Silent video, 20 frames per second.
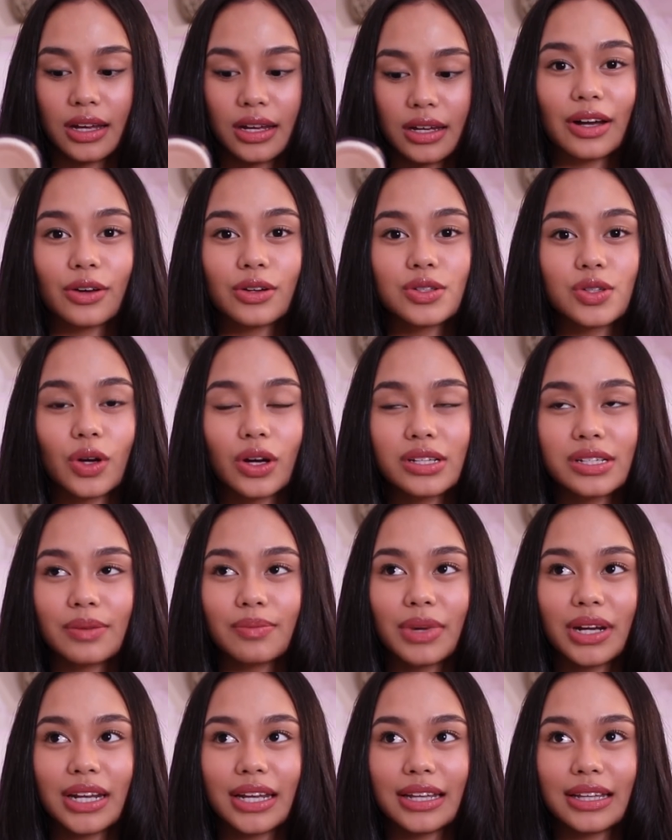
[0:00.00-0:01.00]
Ang gusto
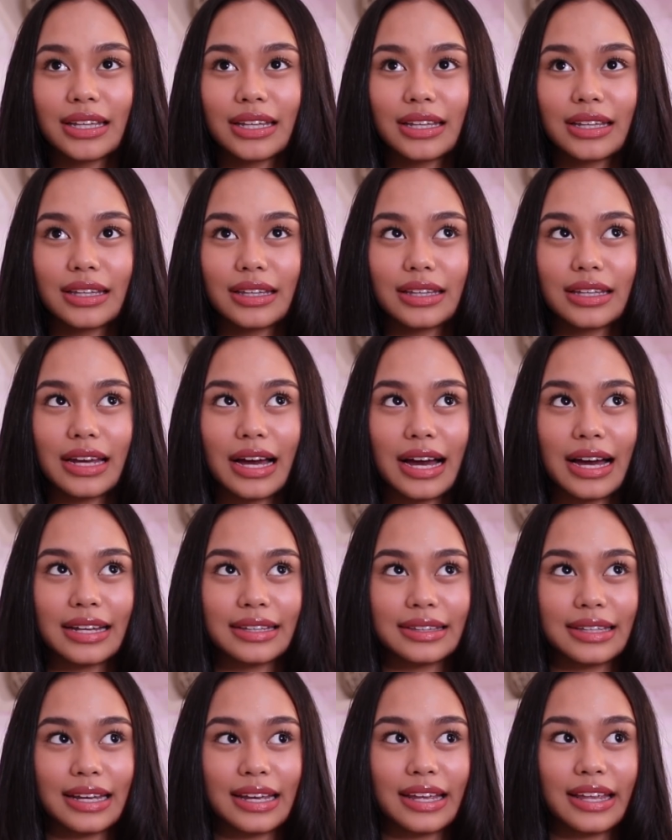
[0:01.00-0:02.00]
kasing bilhin ni
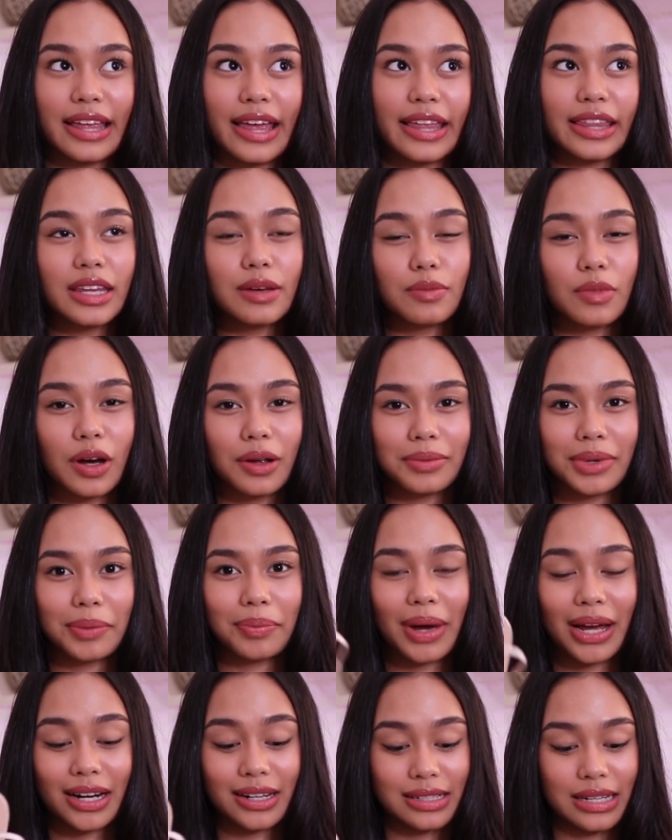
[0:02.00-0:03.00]
ate and ni mom
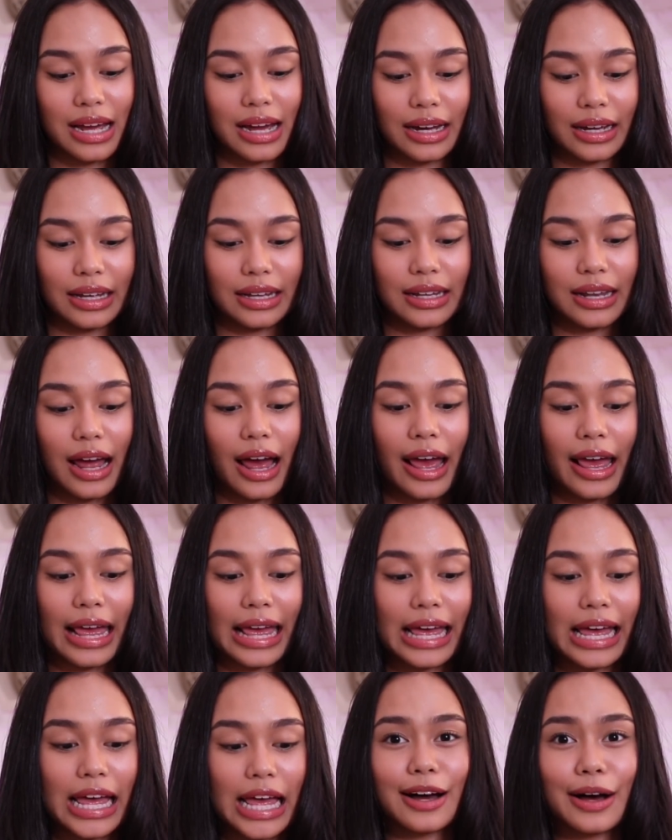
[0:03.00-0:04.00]
na para sa akin
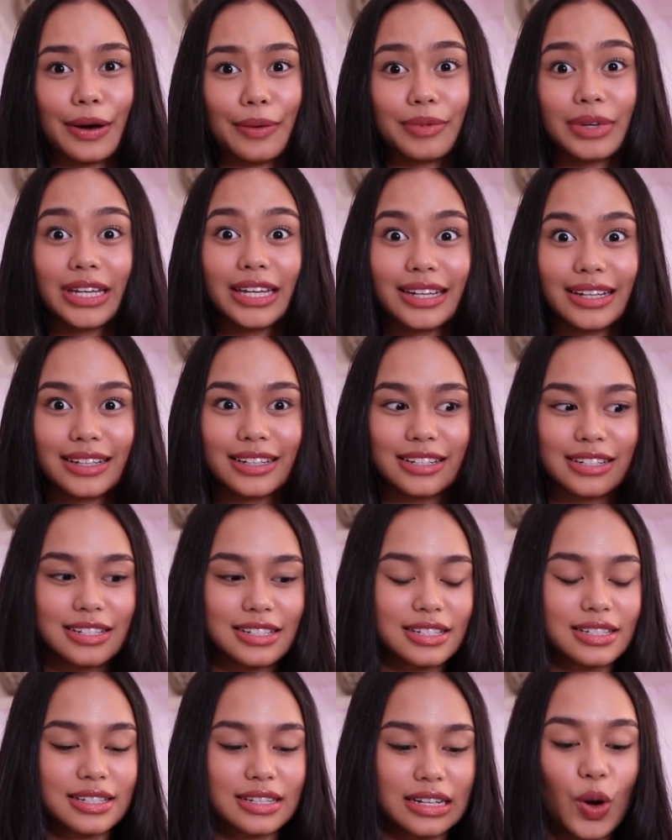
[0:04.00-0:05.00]
ay um,
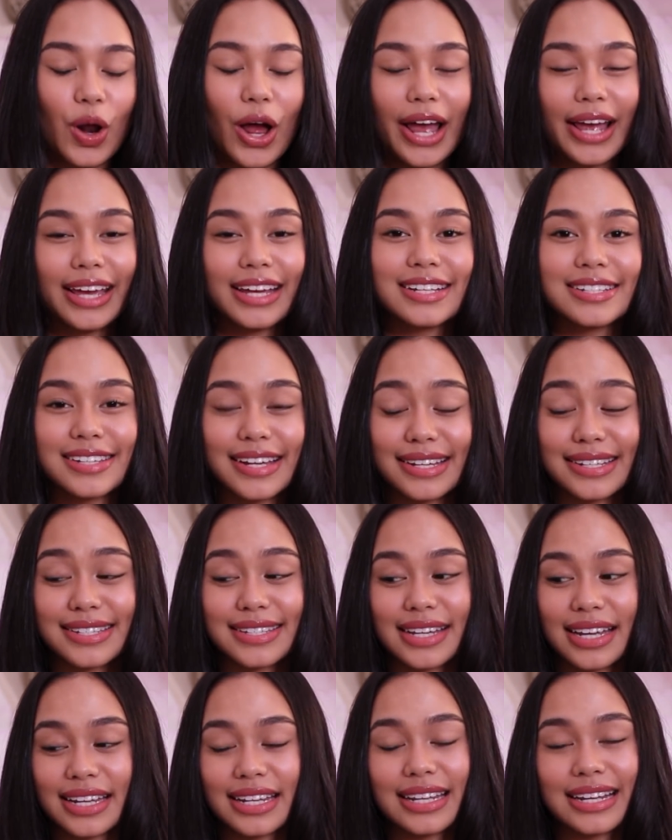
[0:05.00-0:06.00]
heels. Pero I
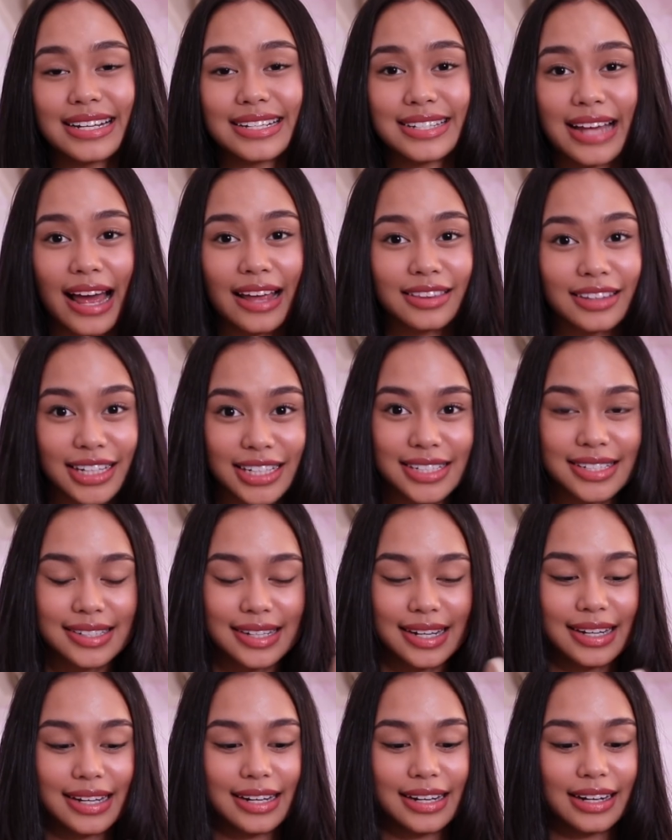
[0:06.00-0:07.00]
insisted na sandals
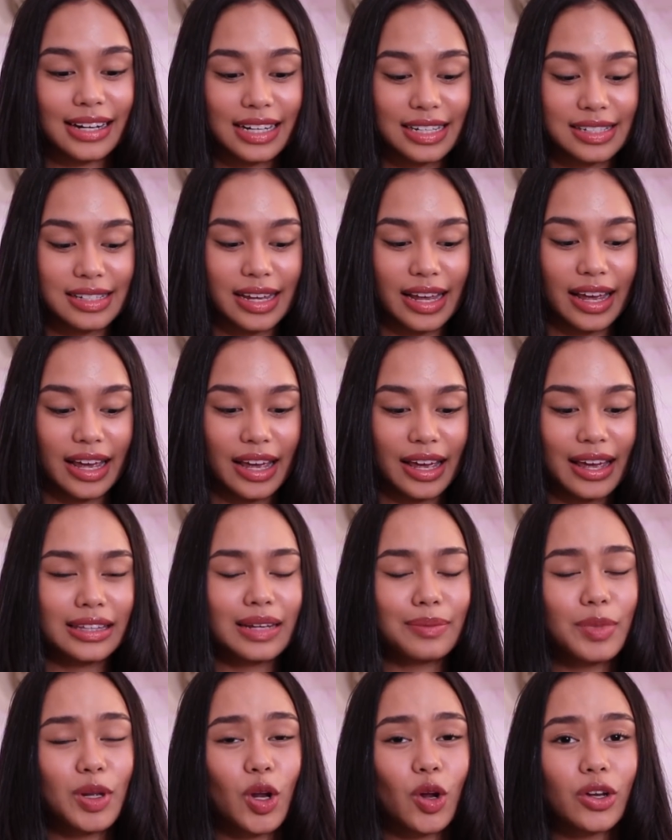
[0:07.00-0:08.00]
na lang kasi
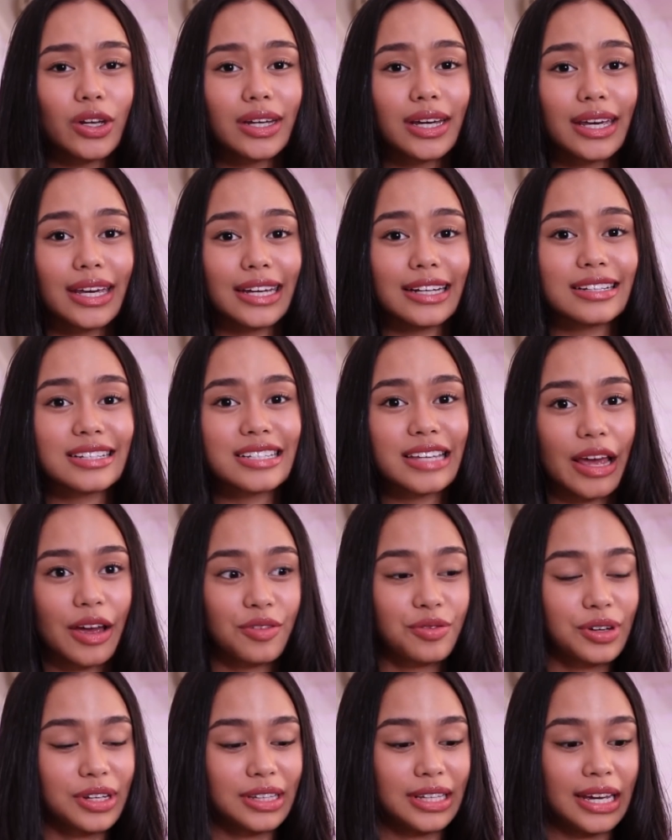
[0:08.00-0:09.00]
hindi man ako nag-heels
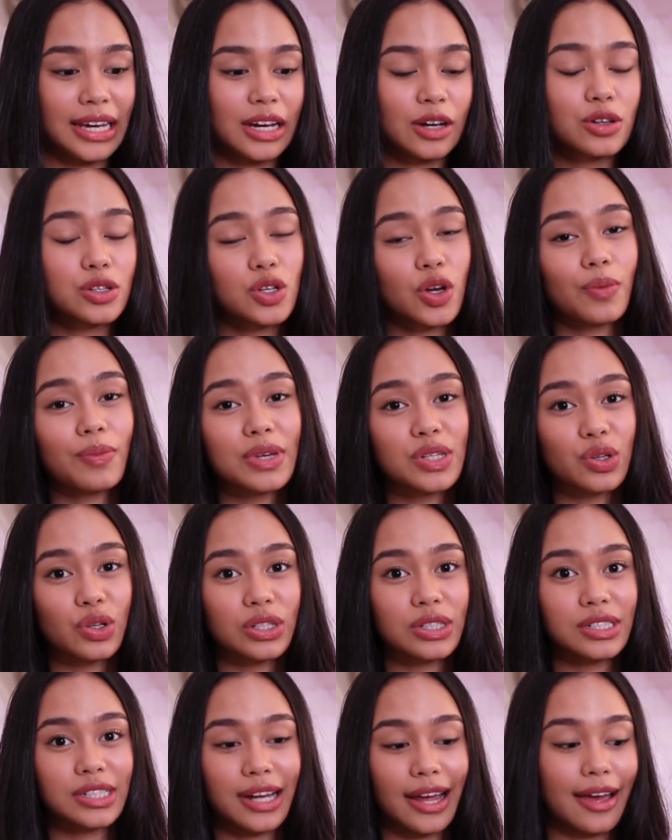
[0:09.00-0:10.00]
everyday. Ang gusto ko
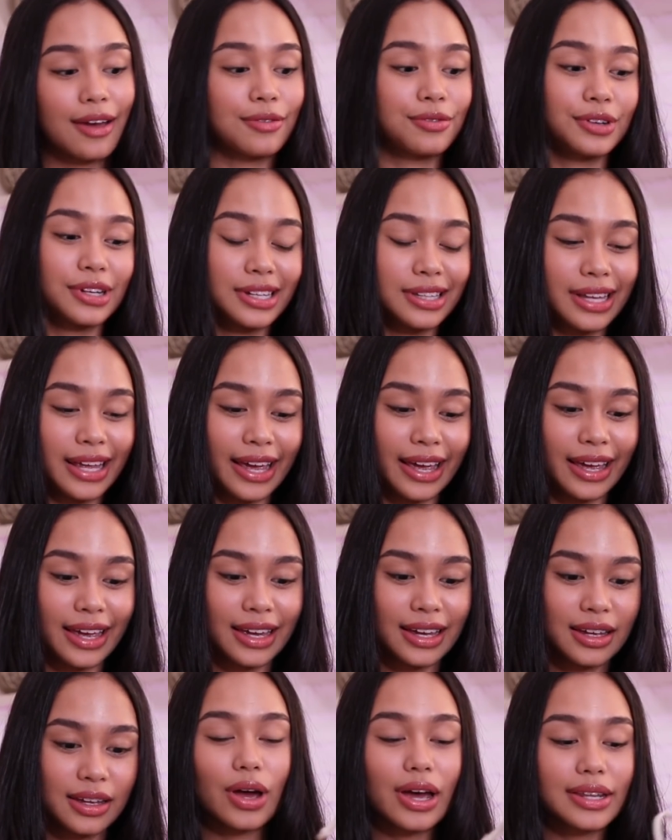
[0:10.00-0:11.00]
masuot siya
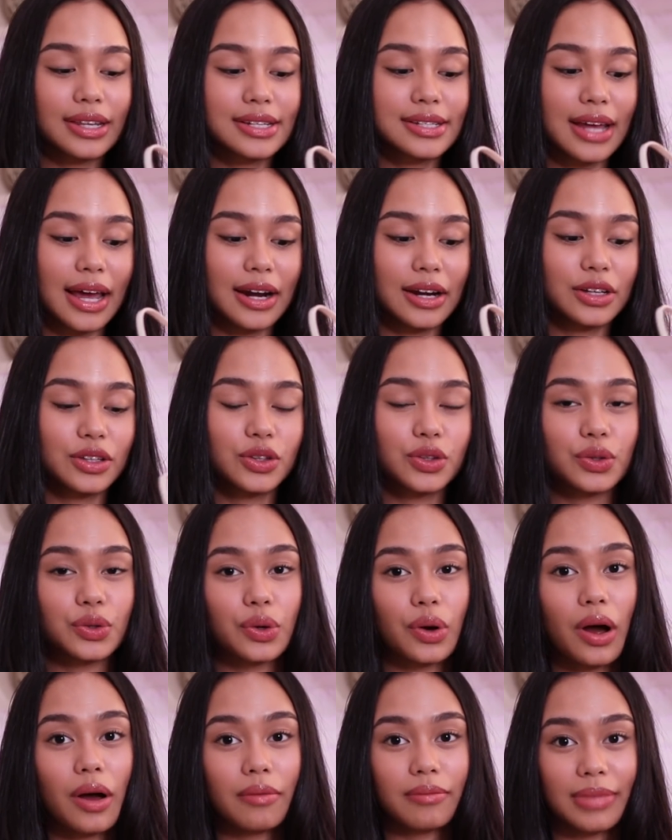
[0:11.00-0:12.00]
everyday. So I decided
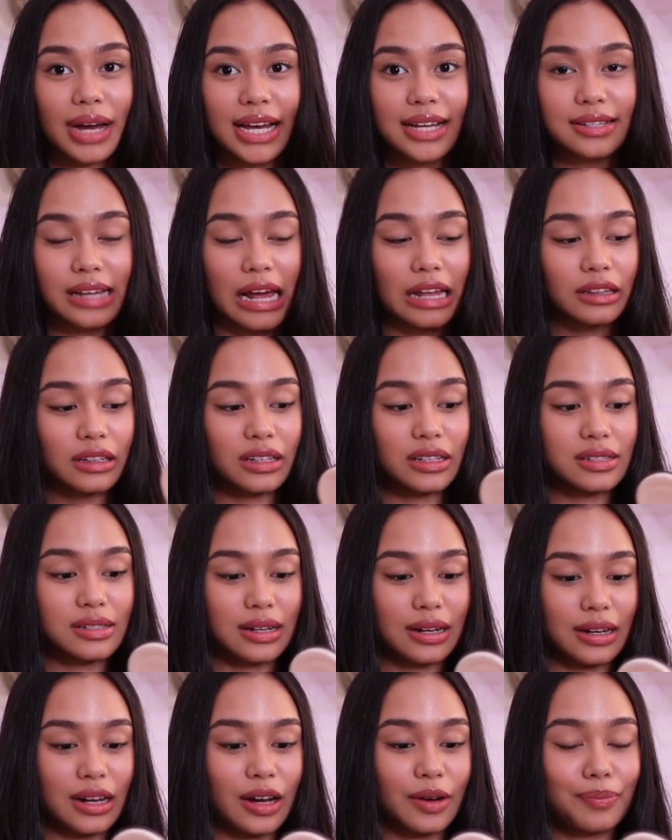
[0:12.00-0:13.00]
to buy sandals
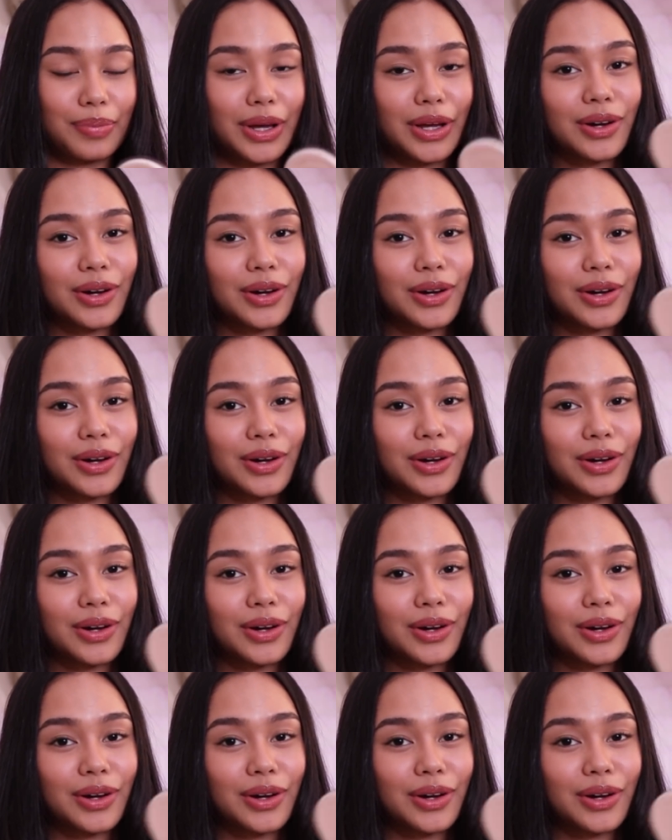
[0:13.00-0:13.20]
na lang.